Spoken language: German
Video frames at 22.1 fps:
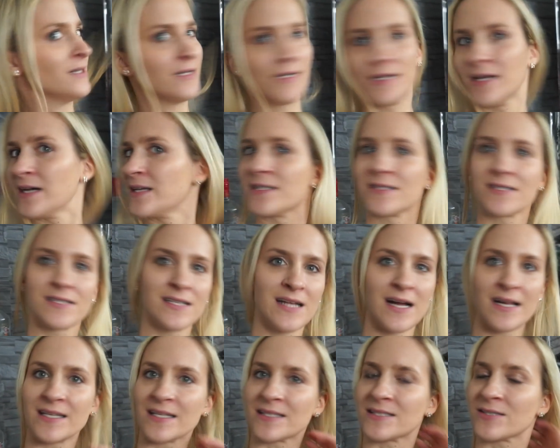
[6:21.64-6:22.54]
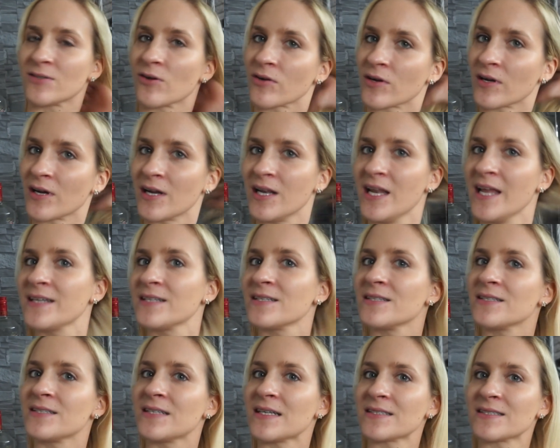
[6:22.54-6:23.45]
ja, die sind halt jetzt noch
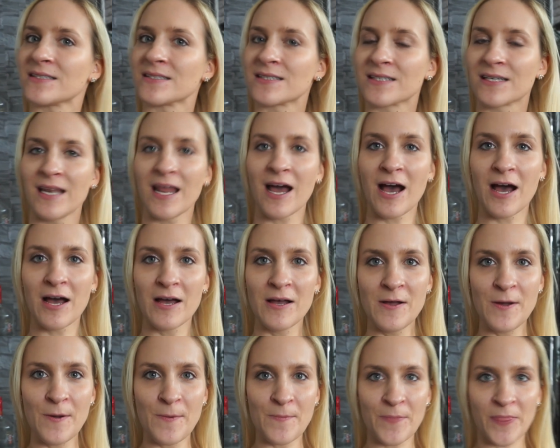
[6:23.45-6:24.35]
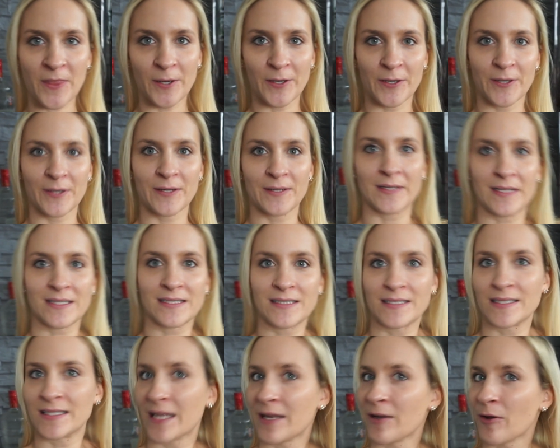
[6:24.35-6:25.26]
geklettet, das ist klar, äh, dass
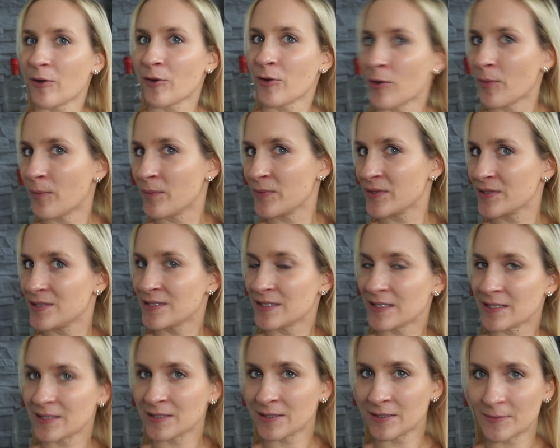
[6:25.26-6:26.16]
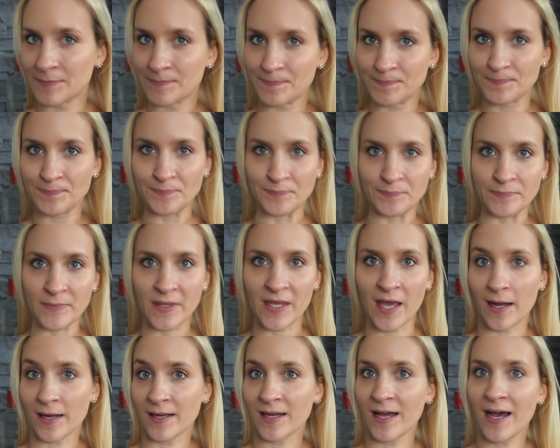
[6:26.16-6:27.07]
sie dann auch noch ein bisschen... Ähm,
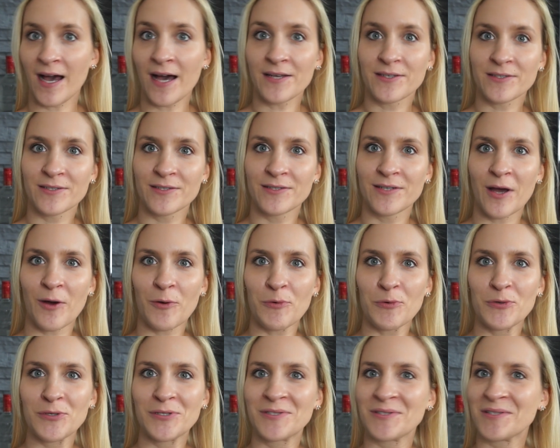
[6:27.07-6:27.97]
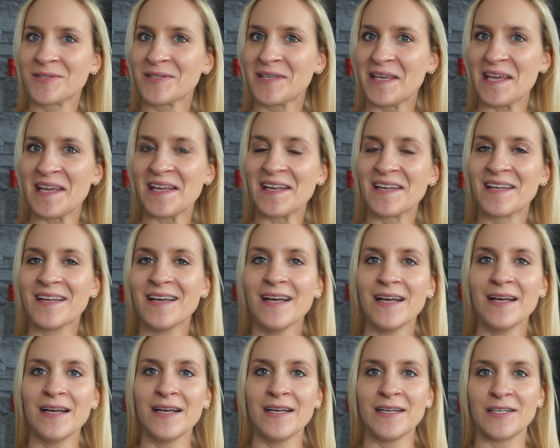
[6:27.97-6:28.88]
ja, gerade nach unten gehen.
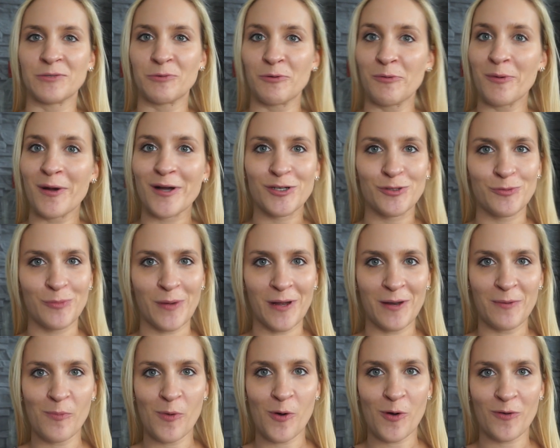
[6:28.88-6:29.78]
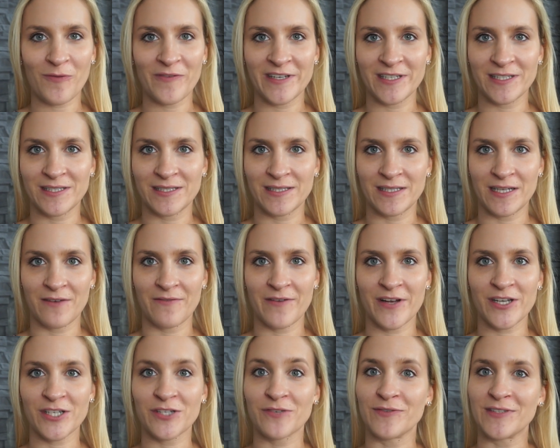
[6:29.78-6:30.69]
Ich bin mal gespannt morgen, wenn ich sie dann
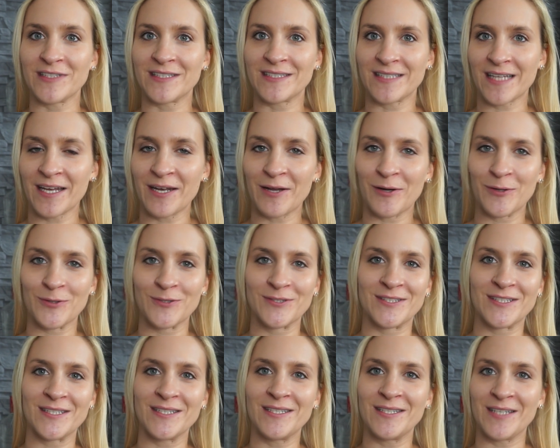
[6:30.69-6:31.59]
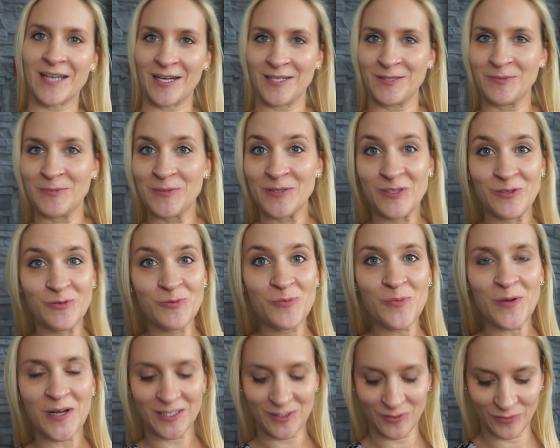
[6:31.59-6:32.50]
wasche, wie es dann aussieht. Ja, ich bin
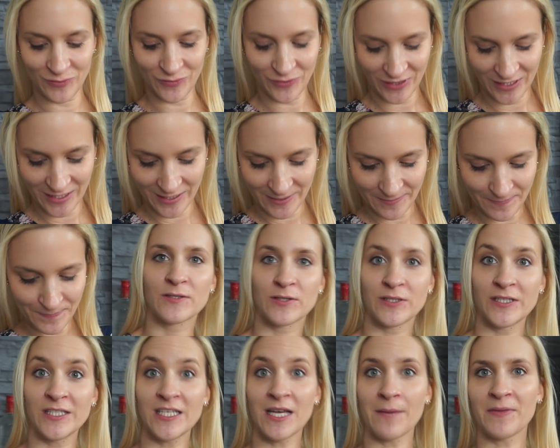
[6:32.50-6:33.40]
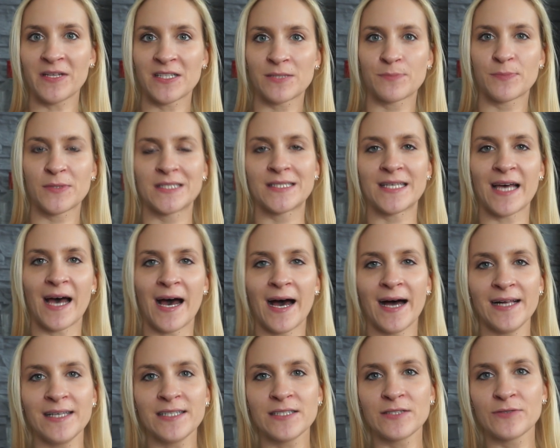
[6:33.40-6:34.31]
super zufrieden. Ich habe jetzt
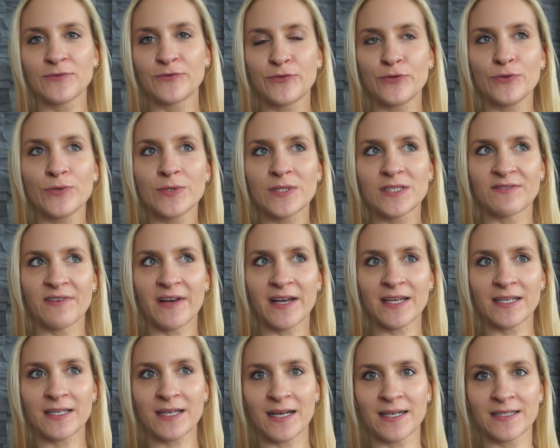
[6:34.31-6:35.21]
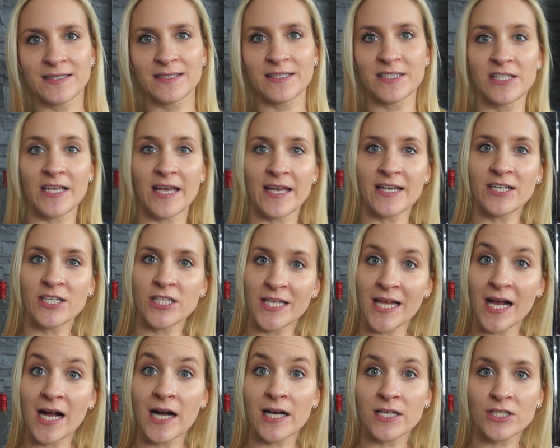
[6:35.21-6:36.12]
bezahlt für 32
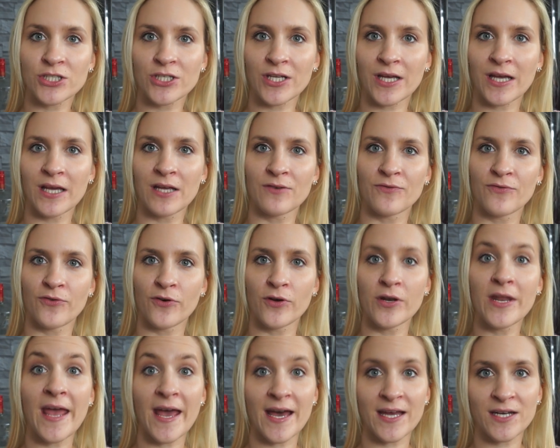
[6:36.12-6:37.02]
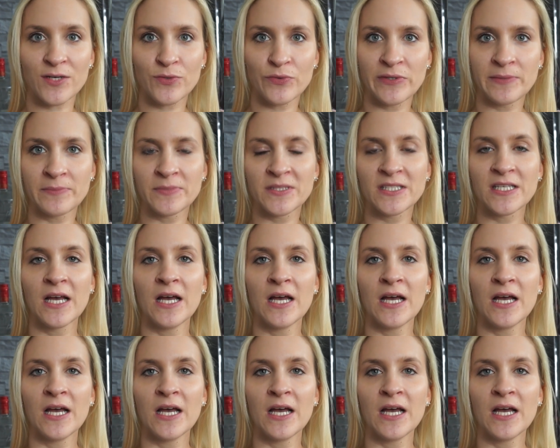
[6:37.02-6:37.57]
Echt Haarsträhnen von Hair Dreams